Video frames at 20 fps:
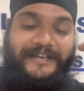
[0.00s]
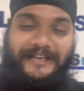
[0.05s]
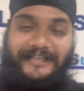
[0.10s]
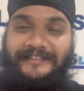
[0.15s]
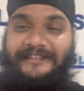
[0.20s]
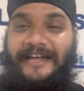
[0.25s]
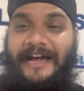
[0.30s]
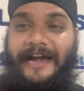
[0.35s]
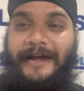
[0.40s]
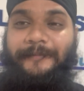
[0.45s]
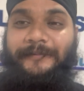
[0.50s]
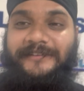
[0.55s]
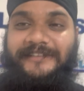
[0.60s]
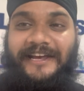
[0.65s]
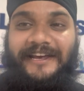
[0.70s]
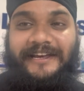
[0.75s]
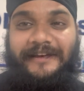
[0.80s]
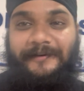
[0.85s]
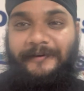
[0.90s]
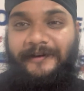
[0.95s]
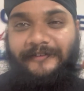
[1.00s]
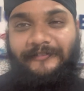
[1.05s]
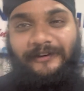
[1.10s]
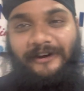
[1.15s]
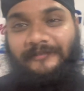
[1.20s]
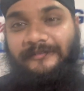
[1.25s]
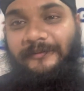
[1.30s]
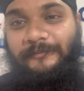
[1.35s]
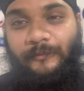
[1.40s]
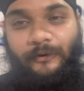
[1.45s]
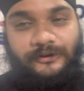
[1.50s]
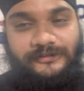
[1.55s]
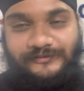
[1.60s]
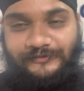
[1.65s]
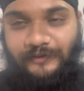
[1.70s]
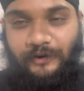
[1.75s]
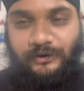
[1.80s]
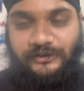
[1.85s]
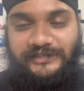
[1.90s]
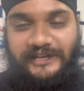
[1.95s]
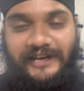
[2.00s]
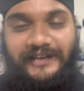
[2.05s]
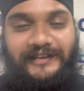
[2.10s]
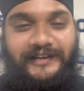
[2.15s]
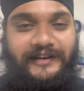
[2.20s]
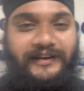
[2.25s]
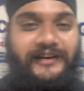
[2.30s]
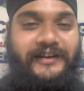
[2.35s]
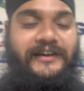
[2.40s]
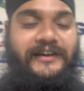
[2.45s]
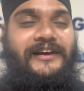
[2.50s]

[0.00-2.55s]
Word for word: इतना हाइप लग जाए कि मेरे वन ऑफ द मोस्ट व्यू हो जाए ये